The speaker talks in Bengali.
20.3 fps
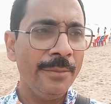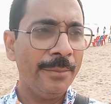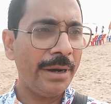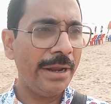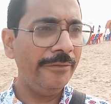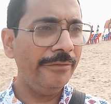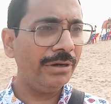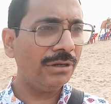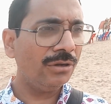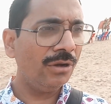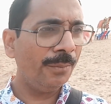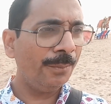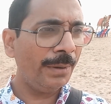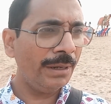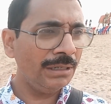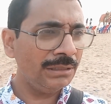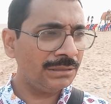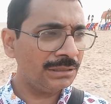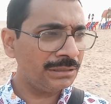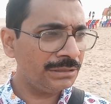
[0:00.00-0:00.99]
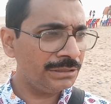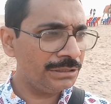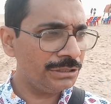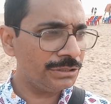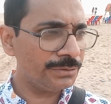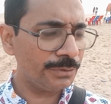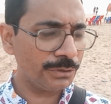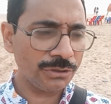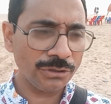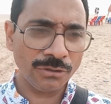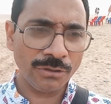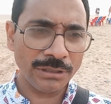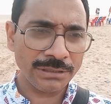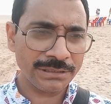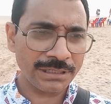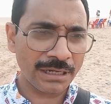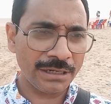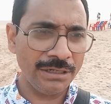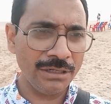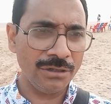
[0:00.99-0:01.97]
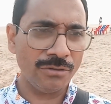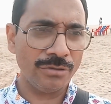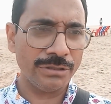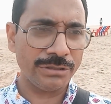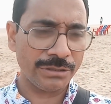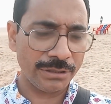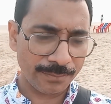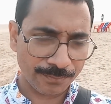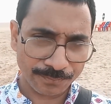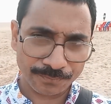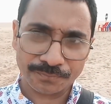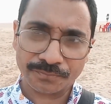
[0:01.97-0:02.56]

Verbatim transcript: প্রাইভেট কোম্পানিতে তিরিশ বছর ধরে চাকরি করেছে